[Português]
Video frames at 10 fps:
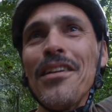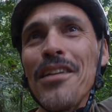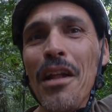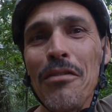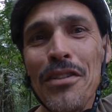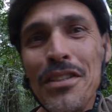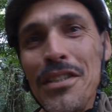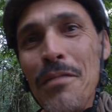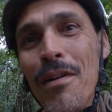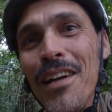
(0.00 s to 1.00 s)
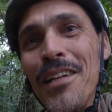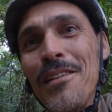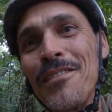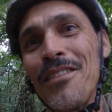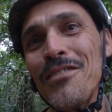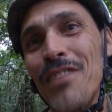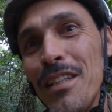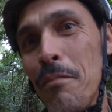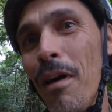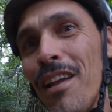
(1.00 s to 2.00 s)
em andar durante a semana. Não tá
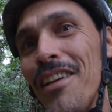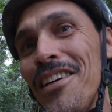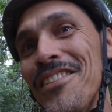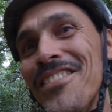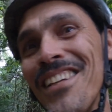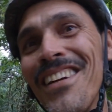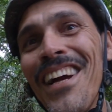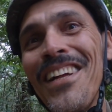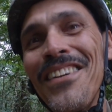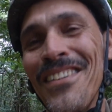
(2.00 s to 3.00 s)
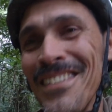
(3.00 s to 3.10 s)
trabalhando. Né,